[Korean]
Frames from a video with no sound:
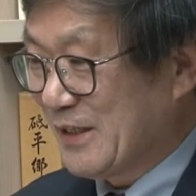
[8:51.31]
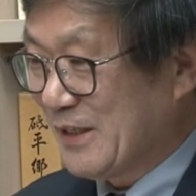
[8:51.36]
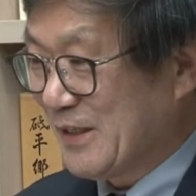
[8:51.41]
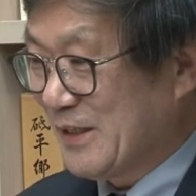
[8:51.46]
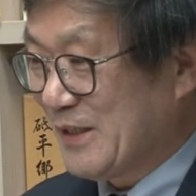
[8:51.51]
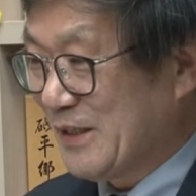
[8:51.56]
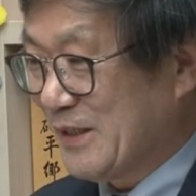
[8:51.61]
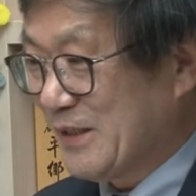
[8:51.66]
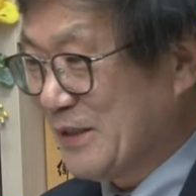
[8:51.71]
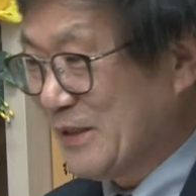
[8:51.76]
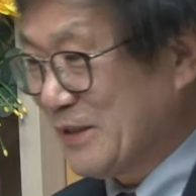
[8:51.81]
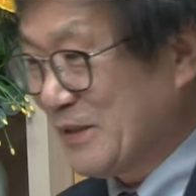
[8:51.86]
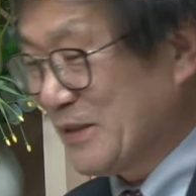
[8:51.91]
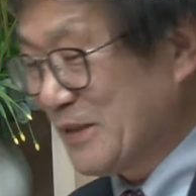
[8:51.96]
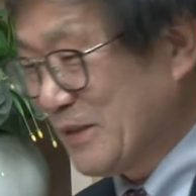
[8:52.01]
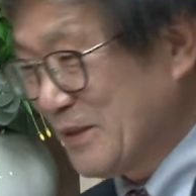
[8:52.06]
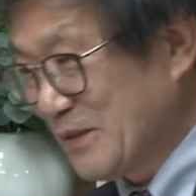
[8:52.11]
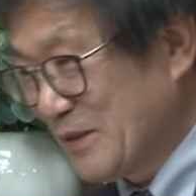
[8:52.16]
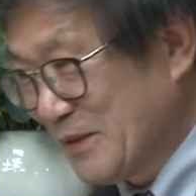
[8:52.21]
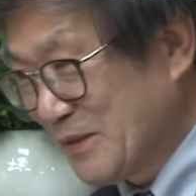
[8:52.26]
예,
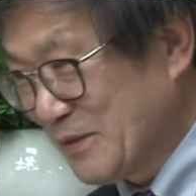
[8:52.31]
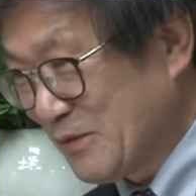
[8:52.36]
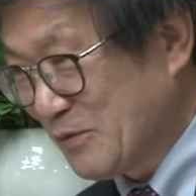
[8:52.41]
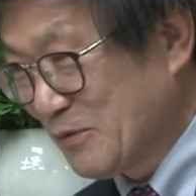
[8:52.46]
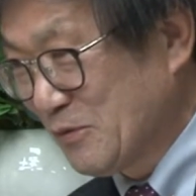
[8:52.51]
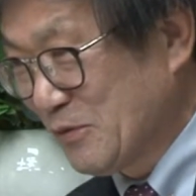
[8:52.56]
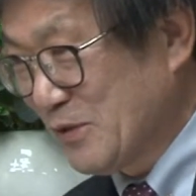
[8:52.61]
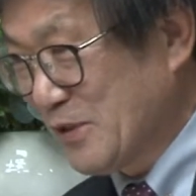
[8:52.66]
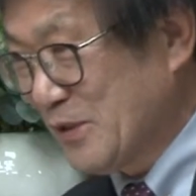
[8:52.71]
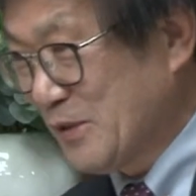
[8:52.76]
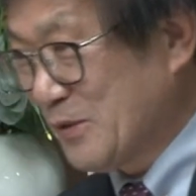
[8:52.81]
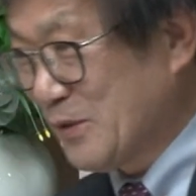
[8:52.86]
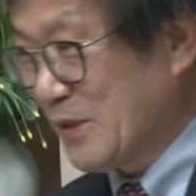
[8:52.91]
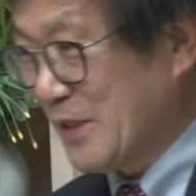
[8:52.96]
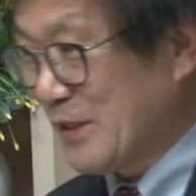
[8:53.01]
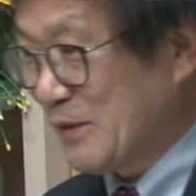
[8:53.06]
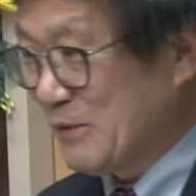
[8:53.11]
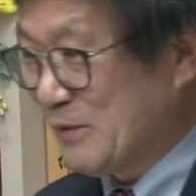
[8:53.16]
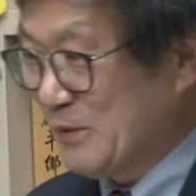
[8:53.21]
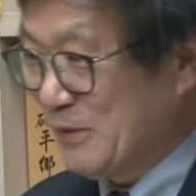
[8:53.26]

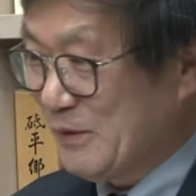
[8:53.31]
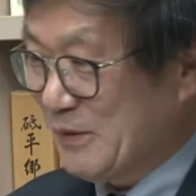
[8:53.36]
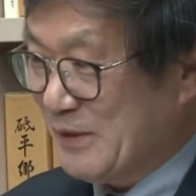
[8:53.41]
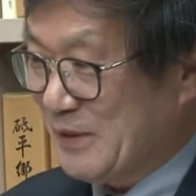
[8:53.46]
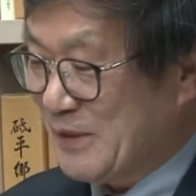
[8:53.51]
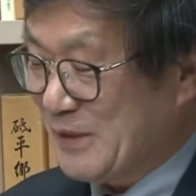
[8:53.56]
중시조라도 네.